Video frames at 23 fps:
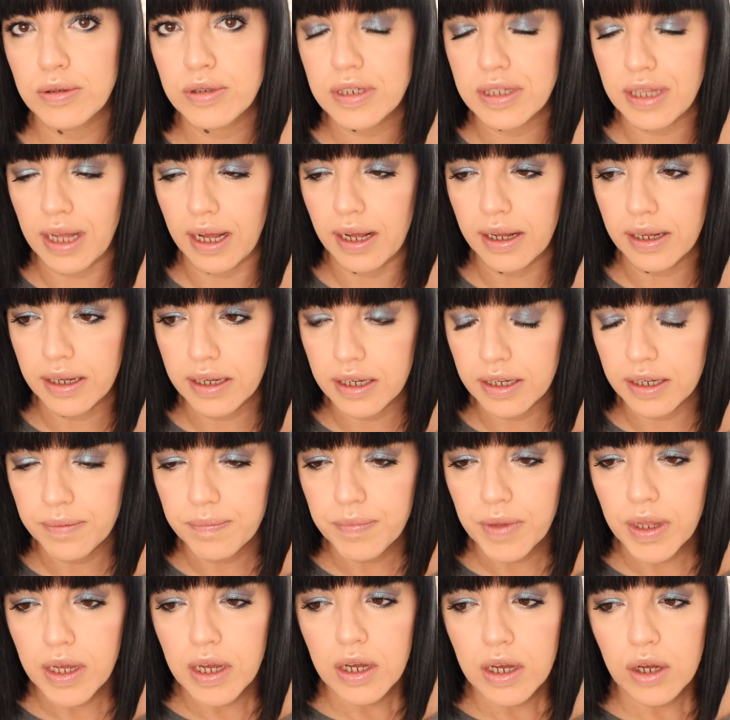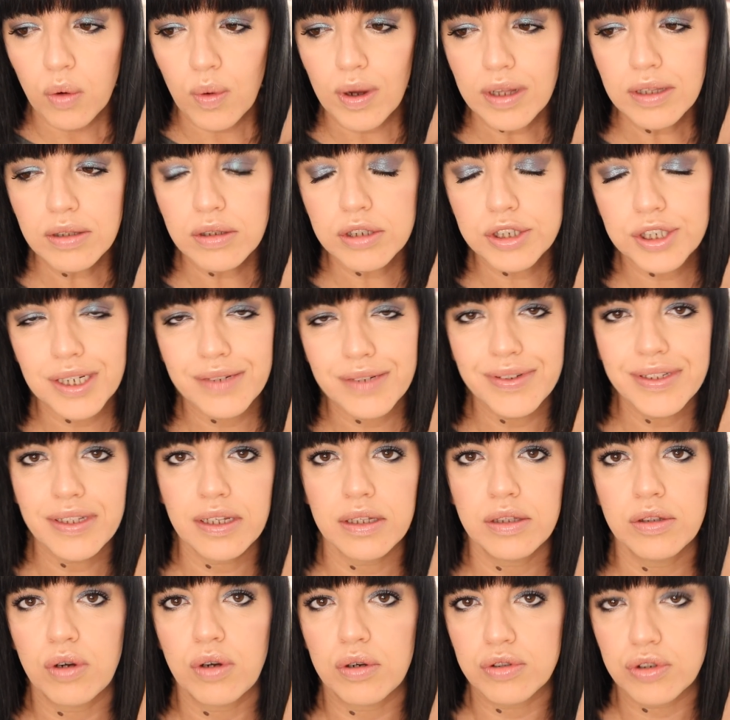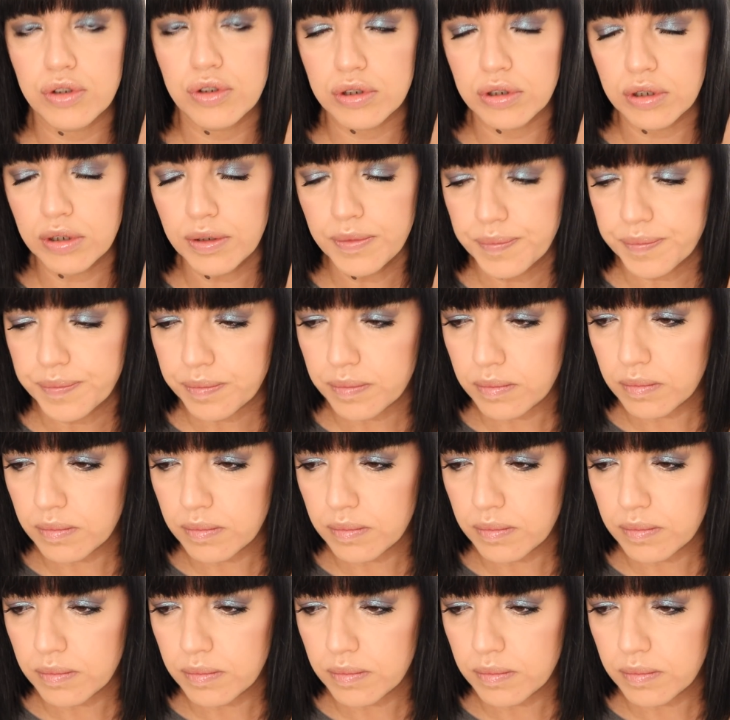stanche. Quando ce le avete addosso